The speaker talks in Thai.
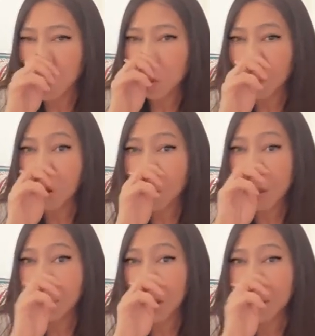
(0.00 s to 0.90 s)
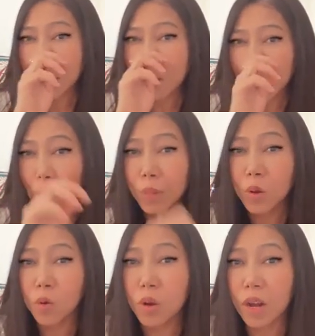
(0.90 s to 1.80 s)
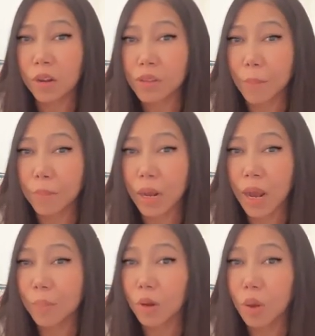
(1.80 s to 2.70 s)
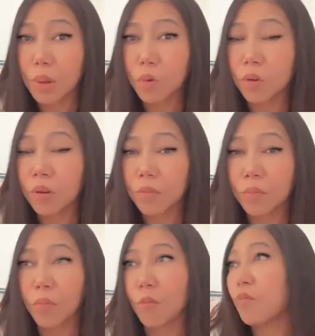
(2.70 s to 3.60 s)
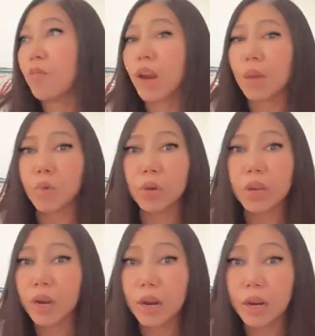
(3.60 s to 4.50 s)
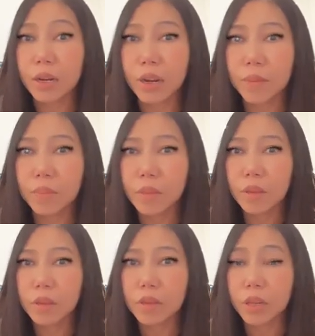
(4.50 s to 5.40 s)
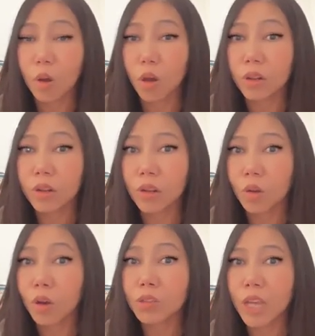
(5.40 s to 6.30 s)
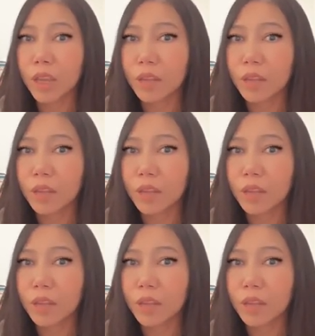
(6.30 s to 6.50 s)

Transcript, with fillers: พอเรามาใหม่ๆเราไม่รู้เรื่องศัพท์บางคำเราก็ไม่รู้พอฝรั่งพูดนี่เออเลยนะ แต่น้องนี่เขาเข้าใจ